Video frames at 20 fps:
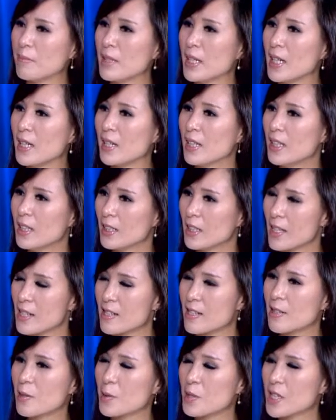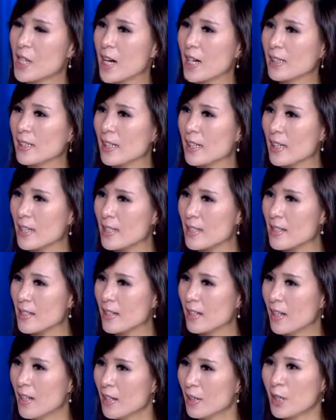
面类似于这样的例子？